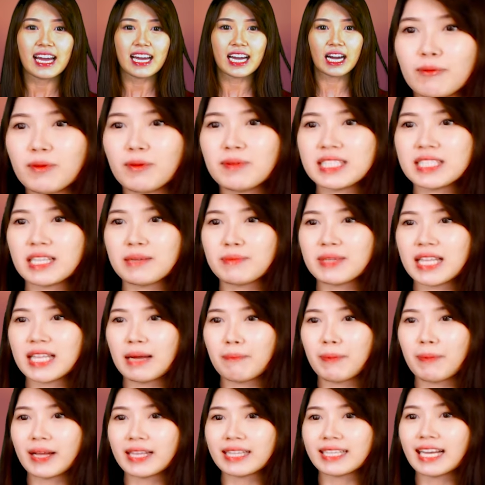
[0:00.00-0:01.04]
kamu bisa
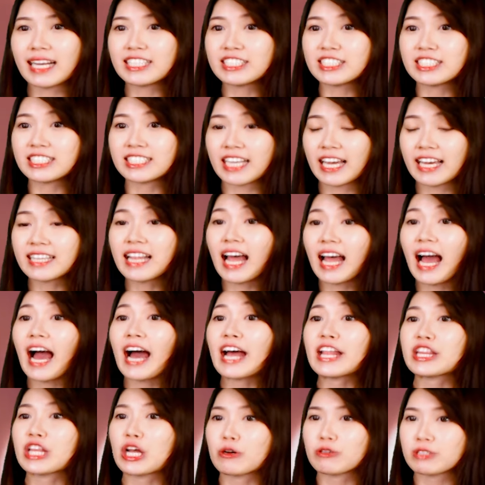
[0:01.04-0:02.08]
mendapatkan Shane
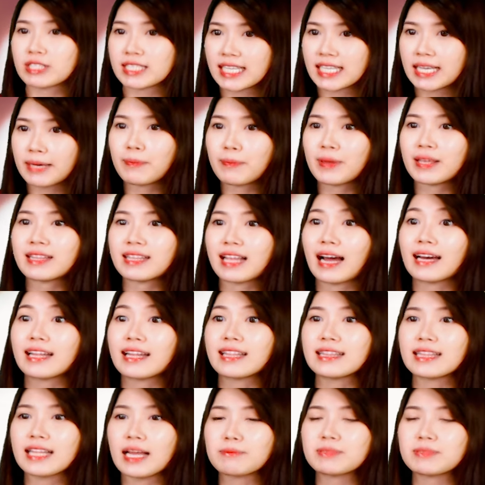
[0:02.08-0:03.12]
atau Sig bintang
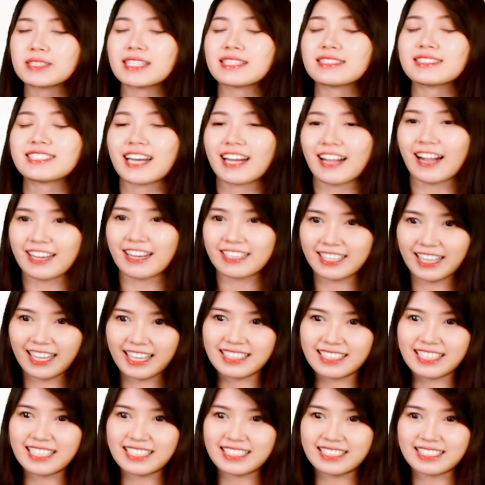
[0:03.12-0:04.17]
6 secara
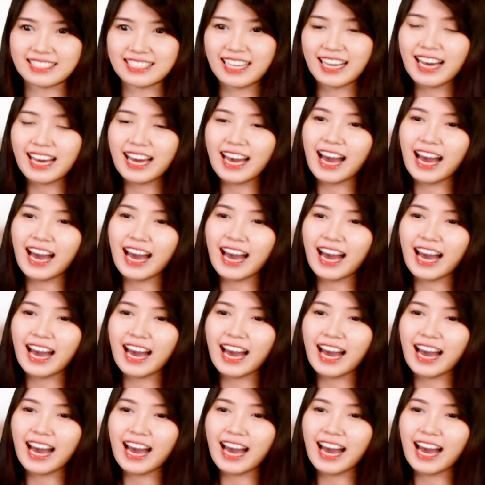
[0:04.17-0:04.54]
gratis.